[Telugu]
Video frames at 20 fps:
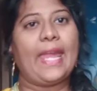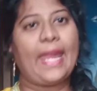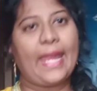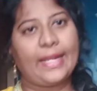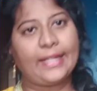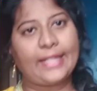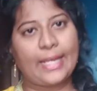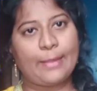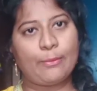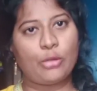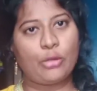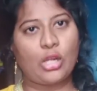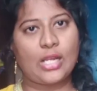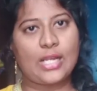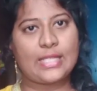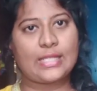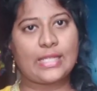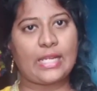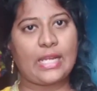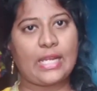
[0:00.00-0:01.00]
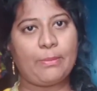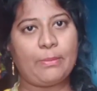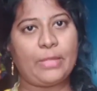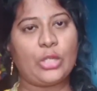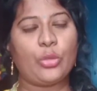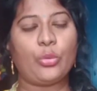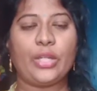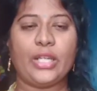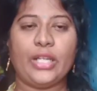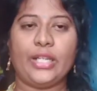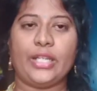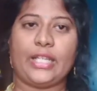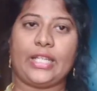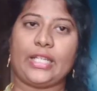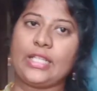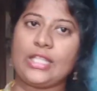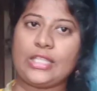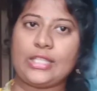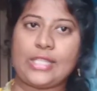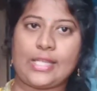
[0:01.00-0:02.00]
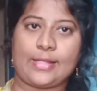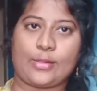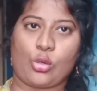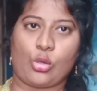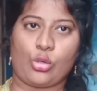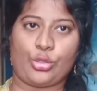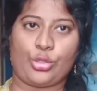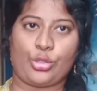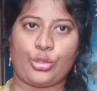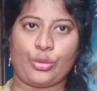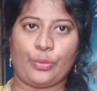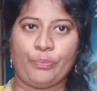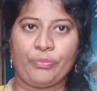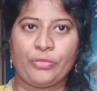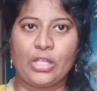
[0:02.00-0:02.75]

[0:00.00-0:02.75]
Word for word: ఏ టైంలో అయినా సరే మీరు ఈ డ్రింక్ని తీసుకోవచ్చు